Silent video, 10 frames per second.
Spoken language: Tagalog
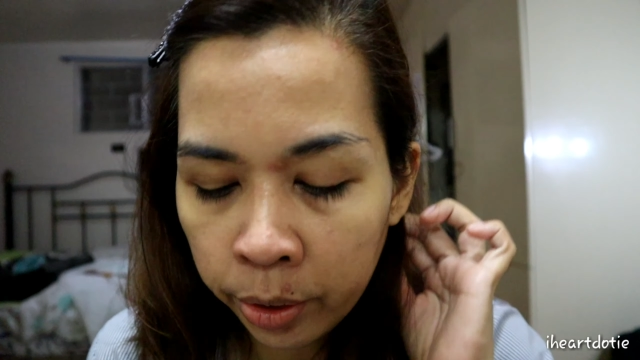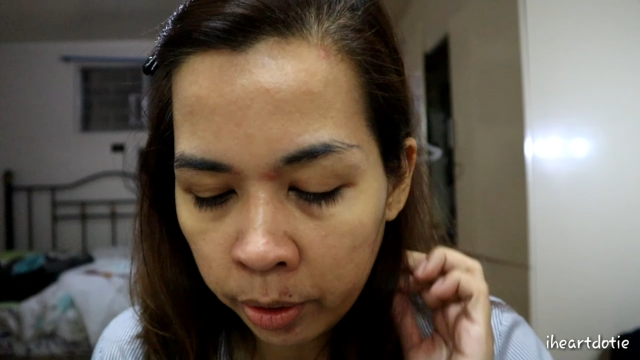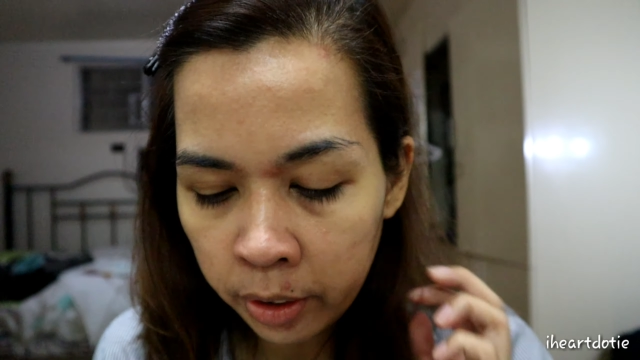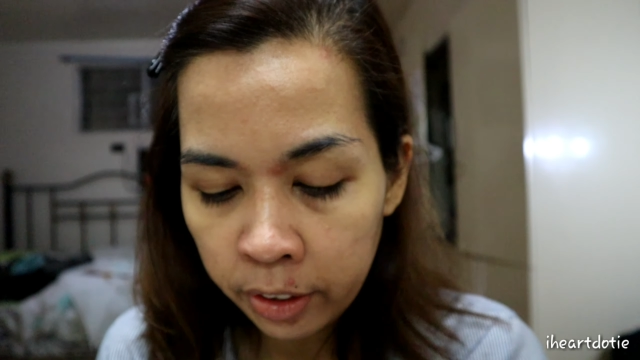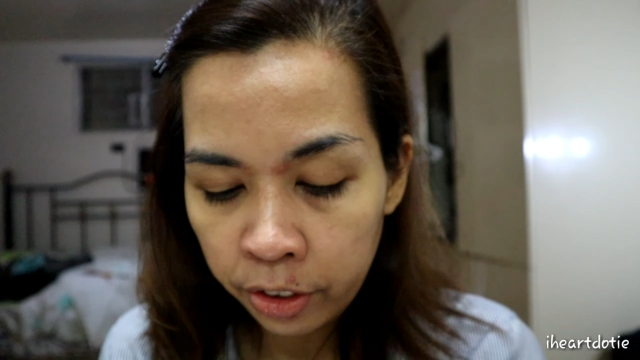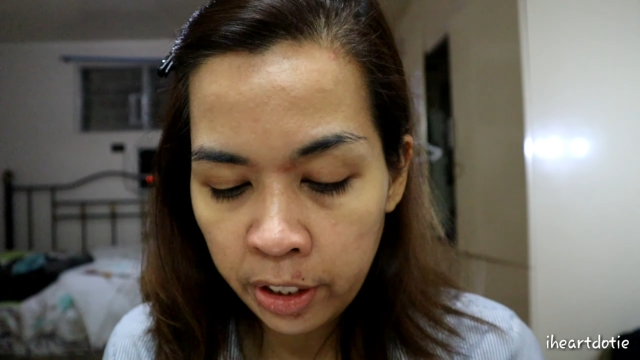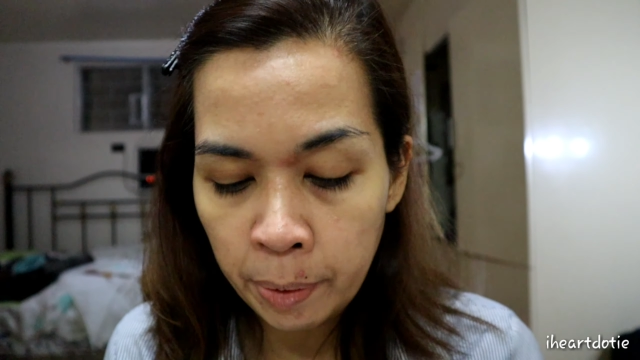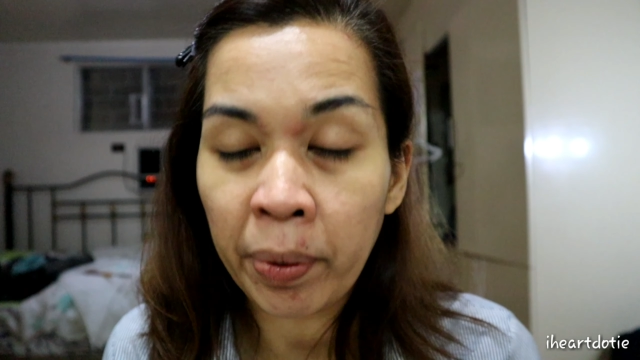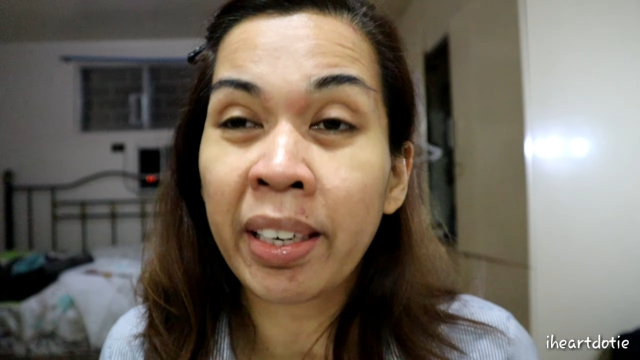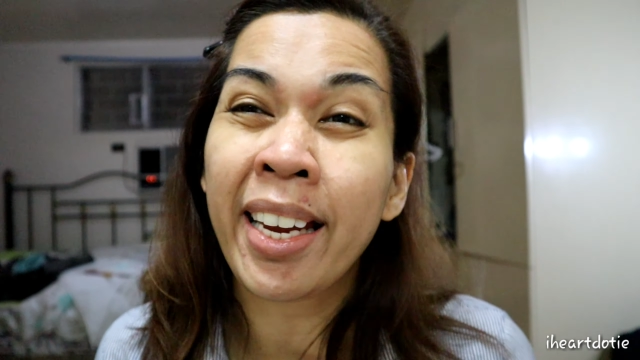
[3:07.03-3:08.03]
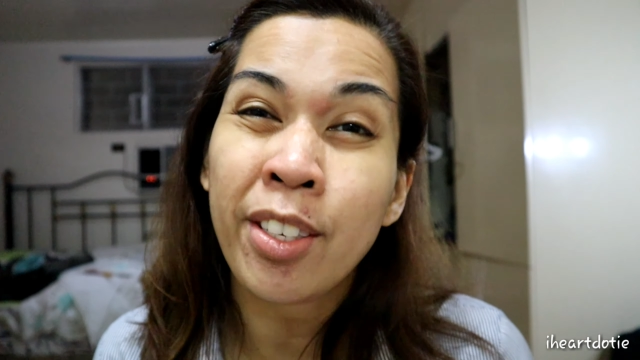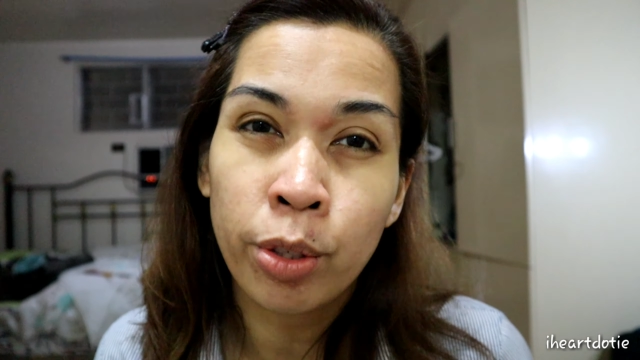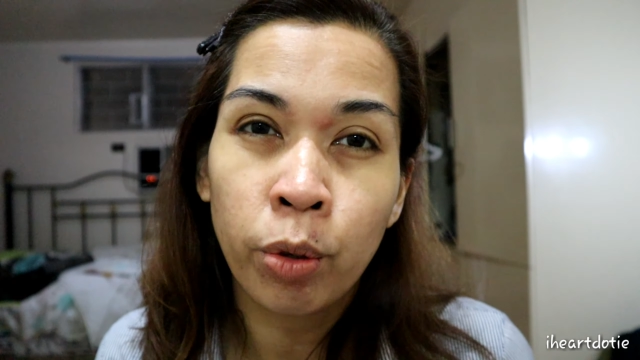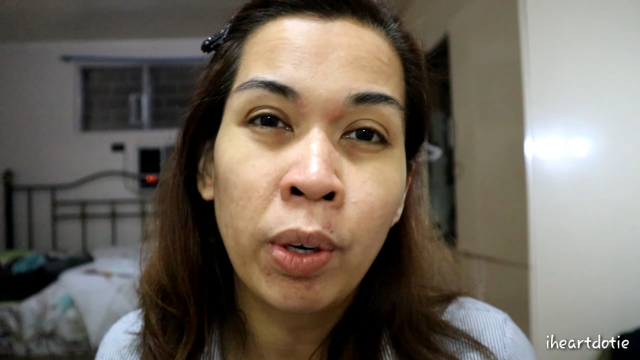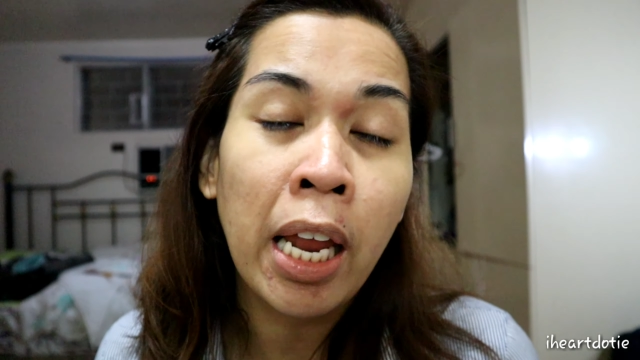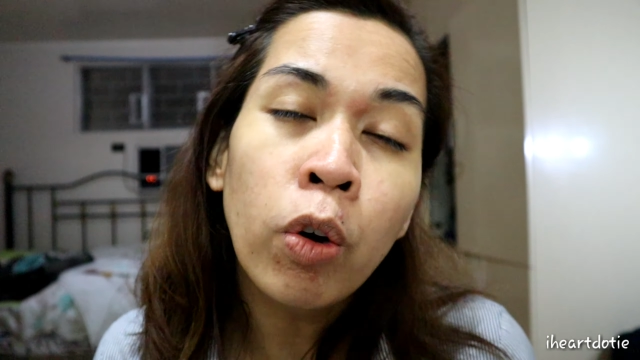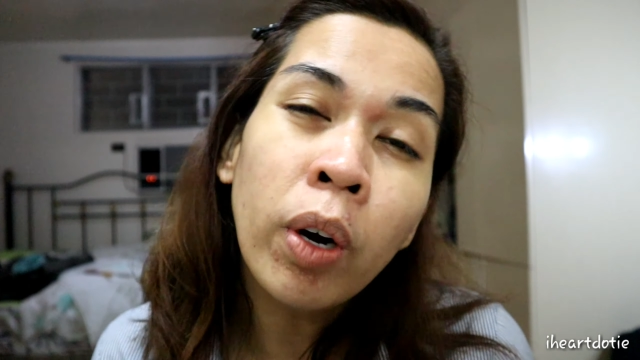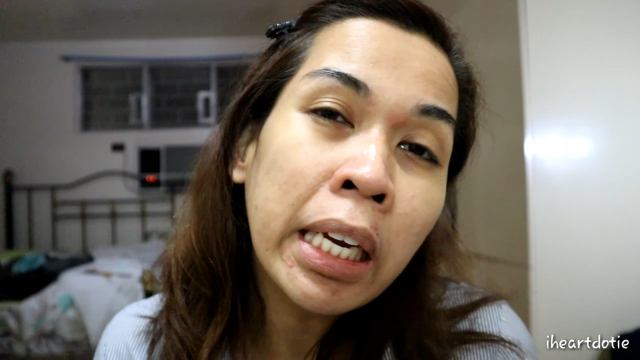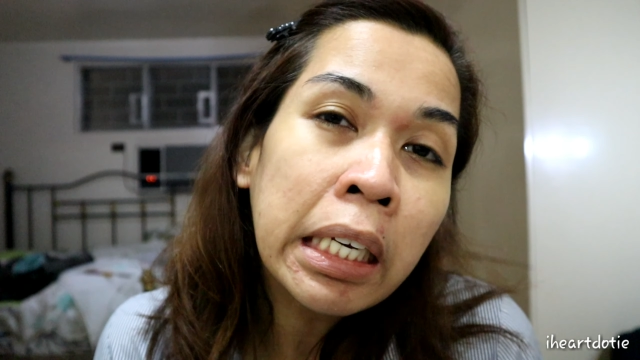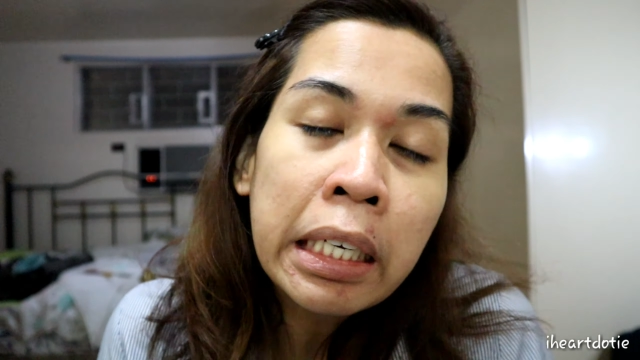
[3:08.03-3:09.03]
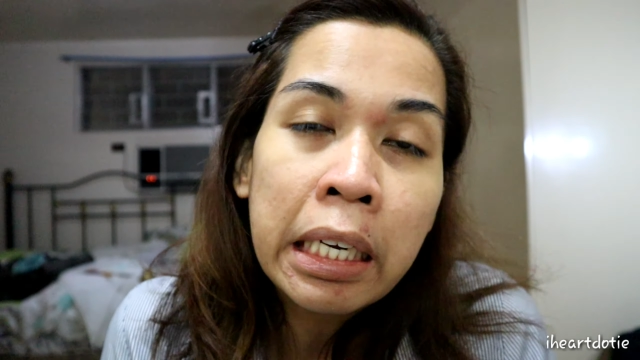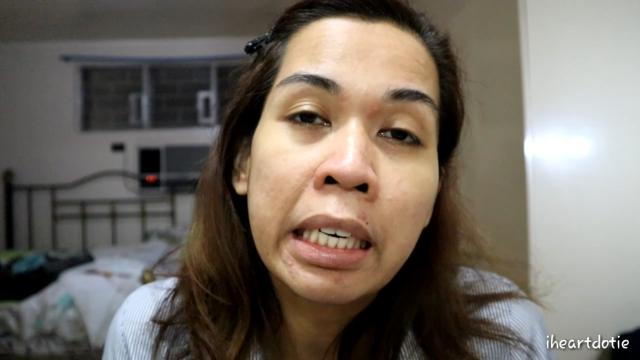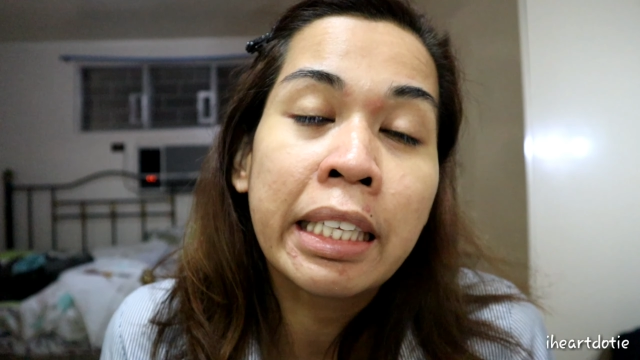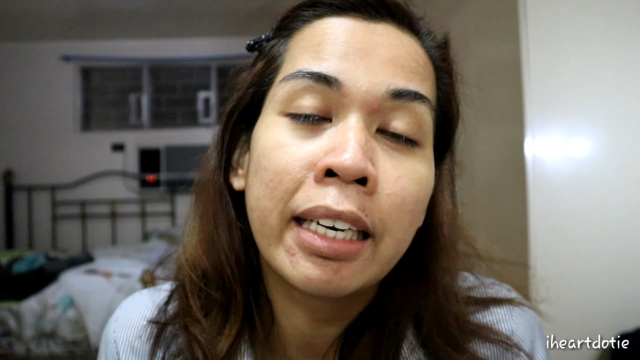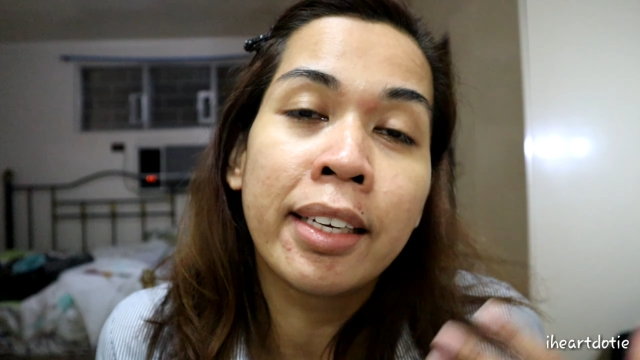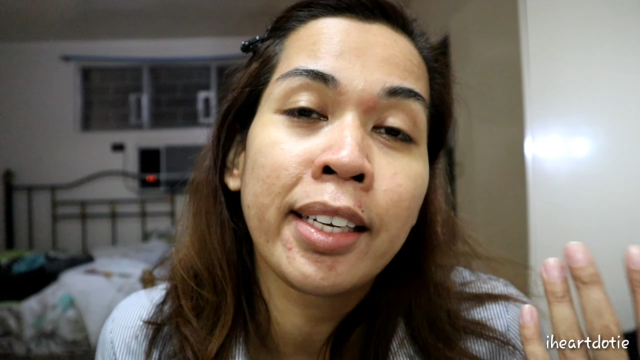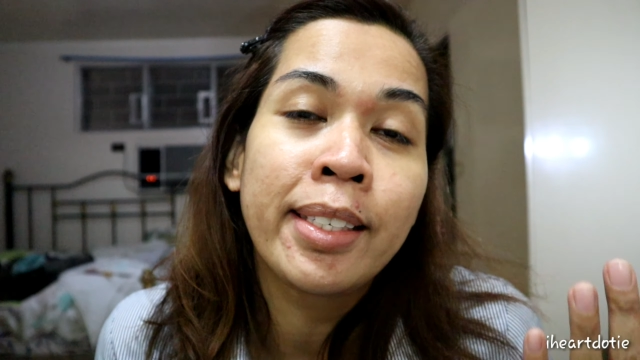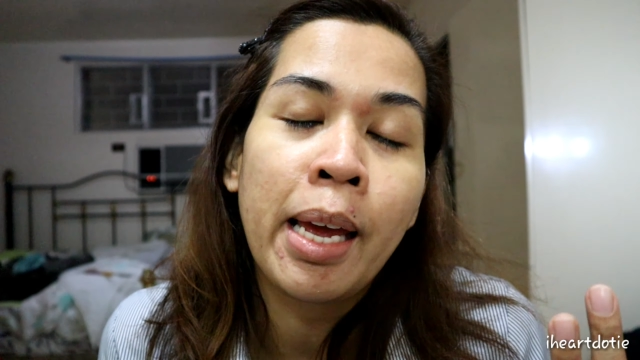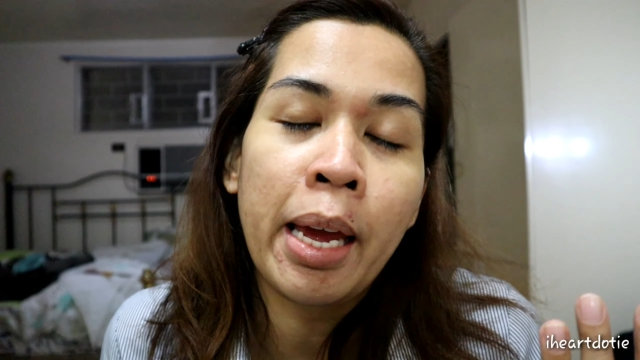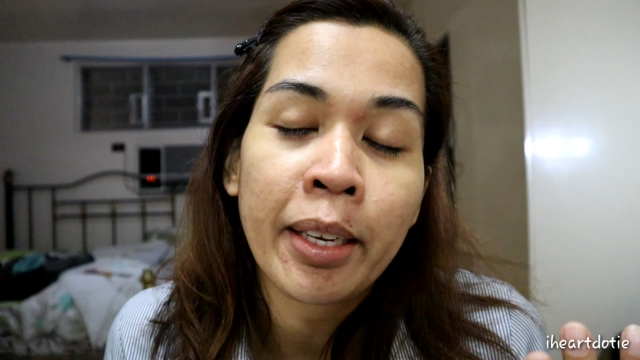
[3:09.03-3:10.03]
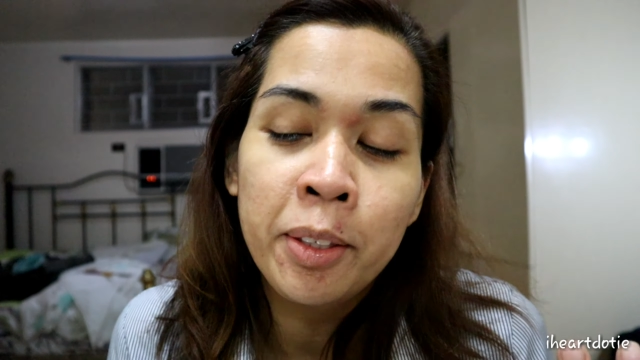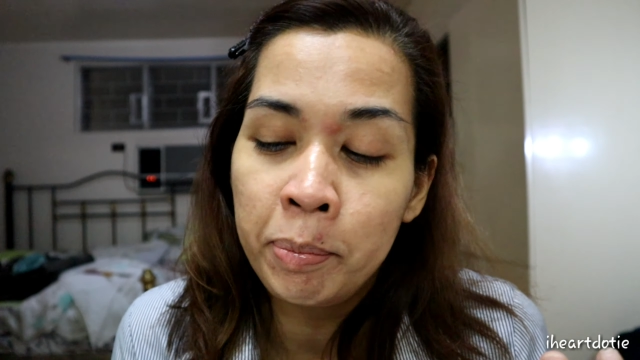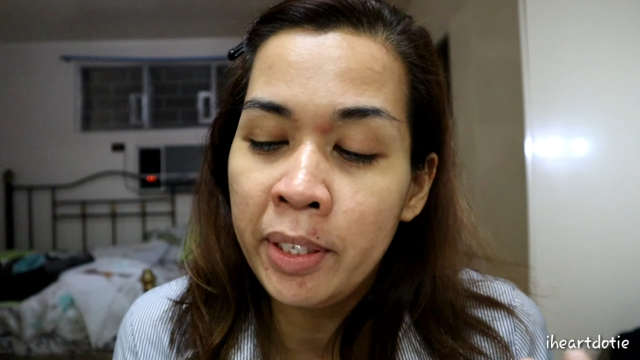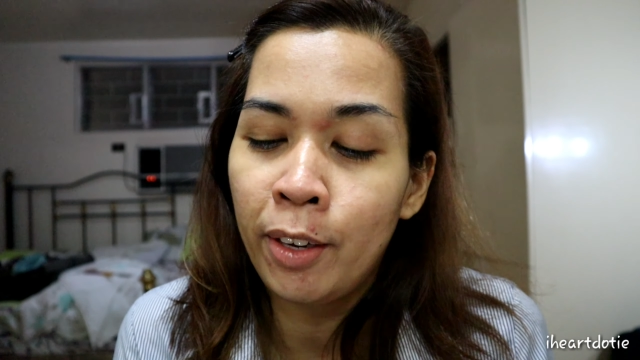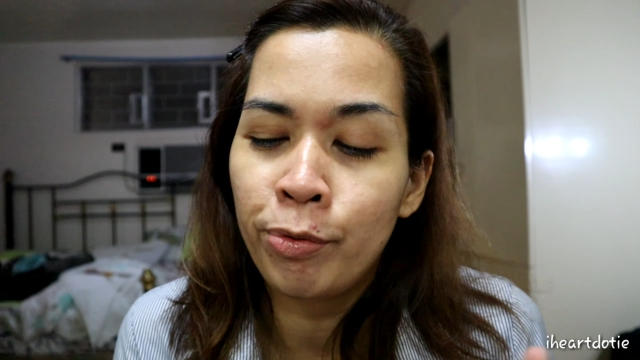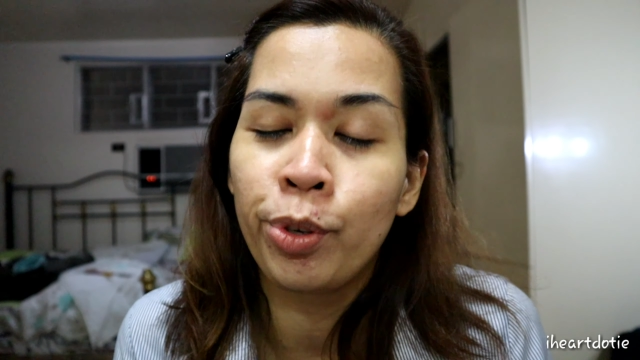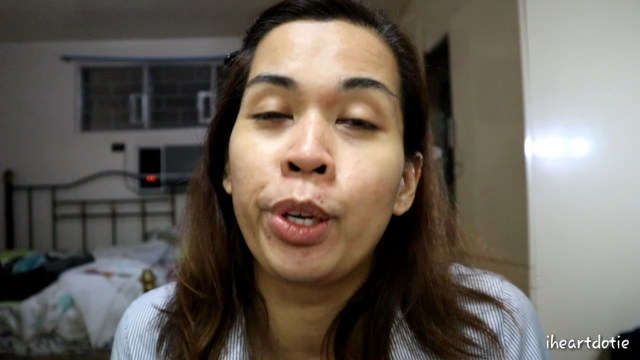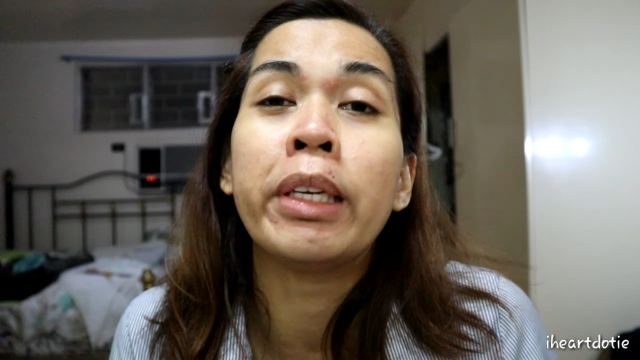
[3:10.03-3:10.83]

So, syempre guys, no, wala akong kahilig-hilig talaga sa SPF. So,